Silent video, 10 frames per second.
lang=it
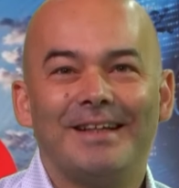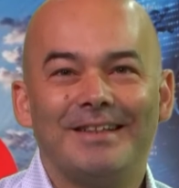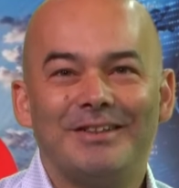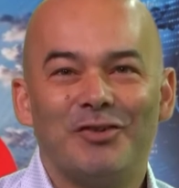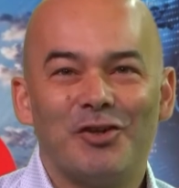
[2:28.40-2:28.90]

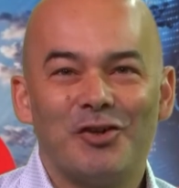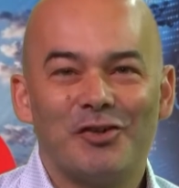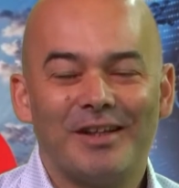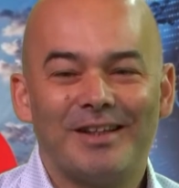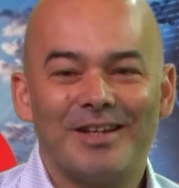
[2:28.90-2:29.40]
eh, ci vogliono
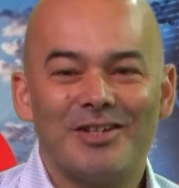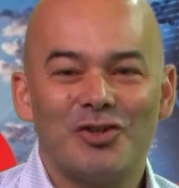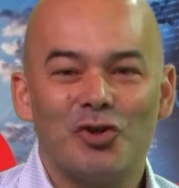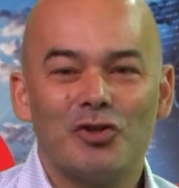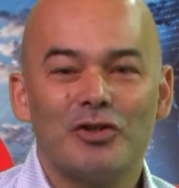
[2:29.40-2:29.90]
tante
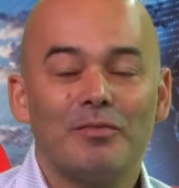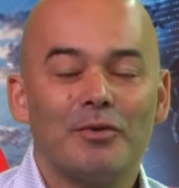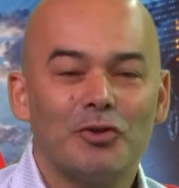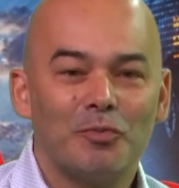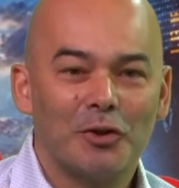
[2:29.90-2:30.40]
risorse,
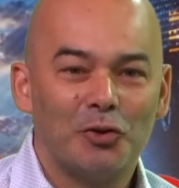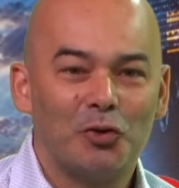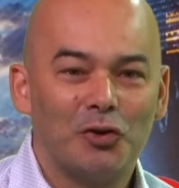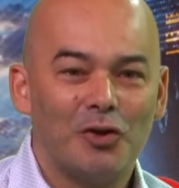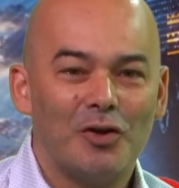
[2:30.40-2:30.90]
ma
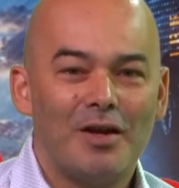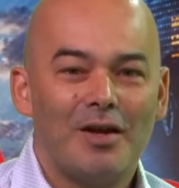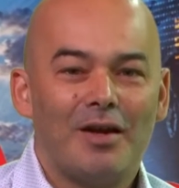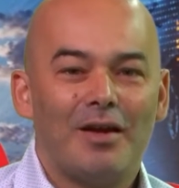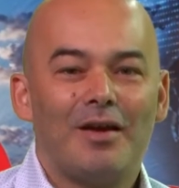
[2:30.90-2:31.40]
soprattutto
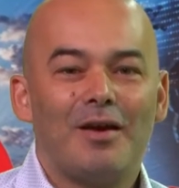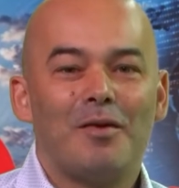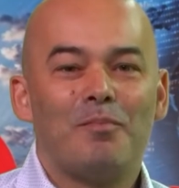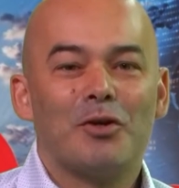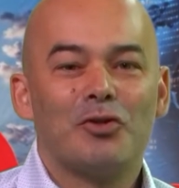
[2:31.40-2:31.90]

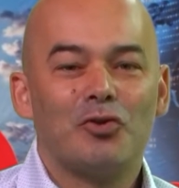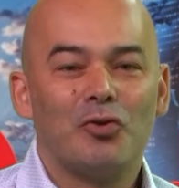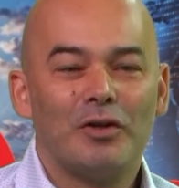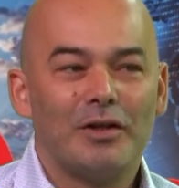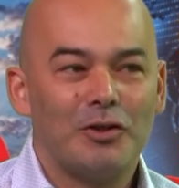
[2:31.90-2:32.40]
eh,
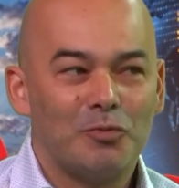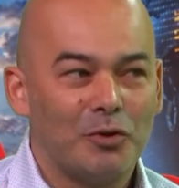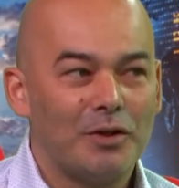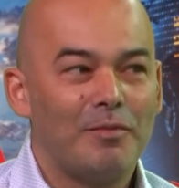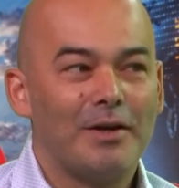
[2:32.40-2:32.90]
persone
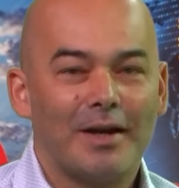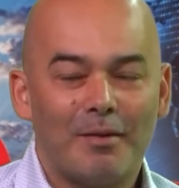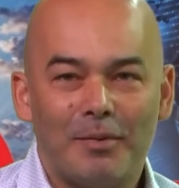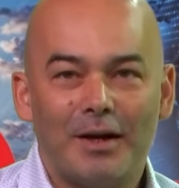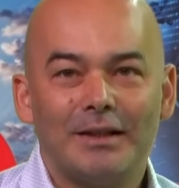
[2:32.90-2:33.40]
disponibili,
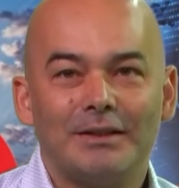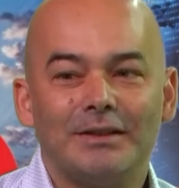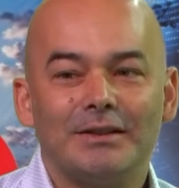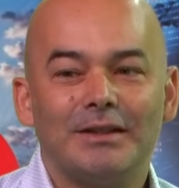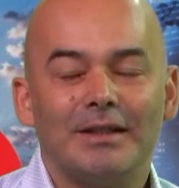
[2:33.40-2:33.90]

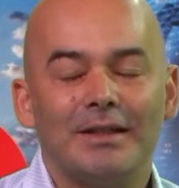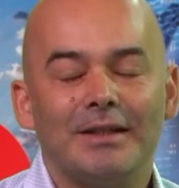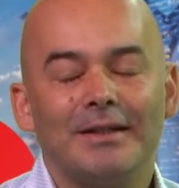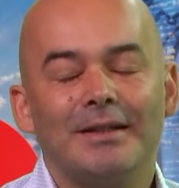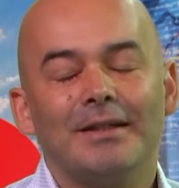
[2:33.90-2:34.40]
capaci
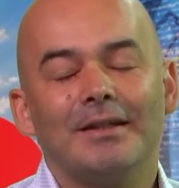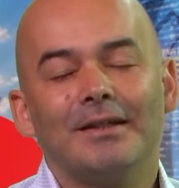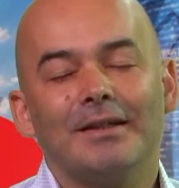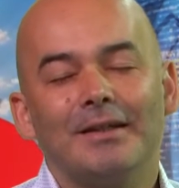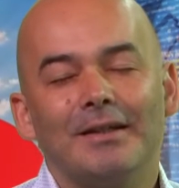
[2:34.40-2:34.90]
e
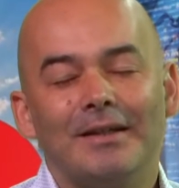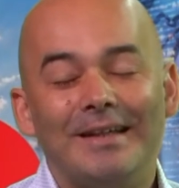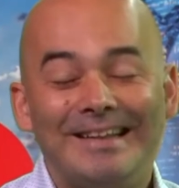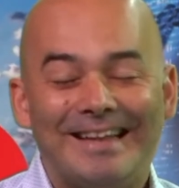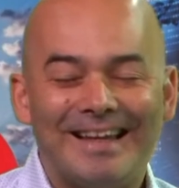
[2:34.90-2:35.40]
eh,
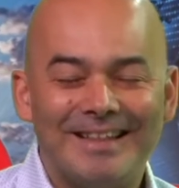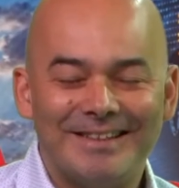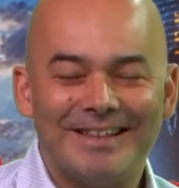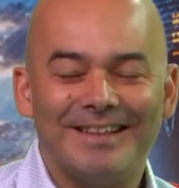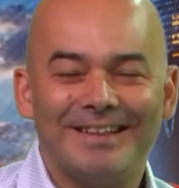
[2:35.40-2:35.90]

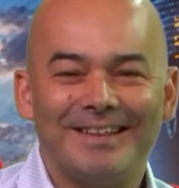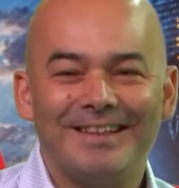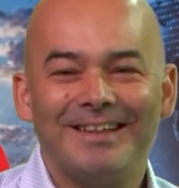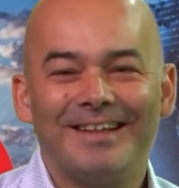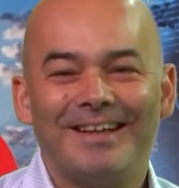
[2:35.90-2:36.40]

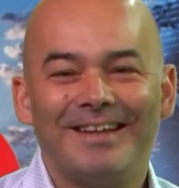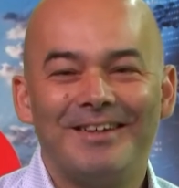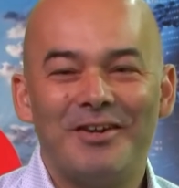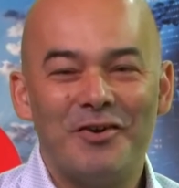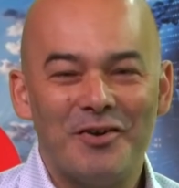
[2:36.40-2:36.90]
intelligenti, eh,
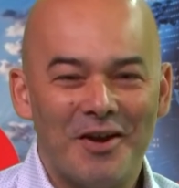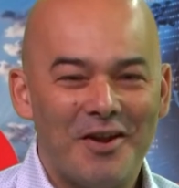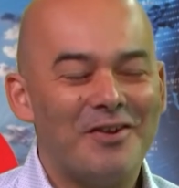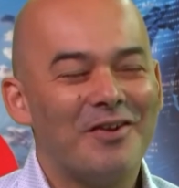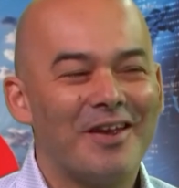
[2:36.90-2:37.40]
no,
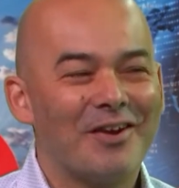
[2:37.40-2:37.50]
non è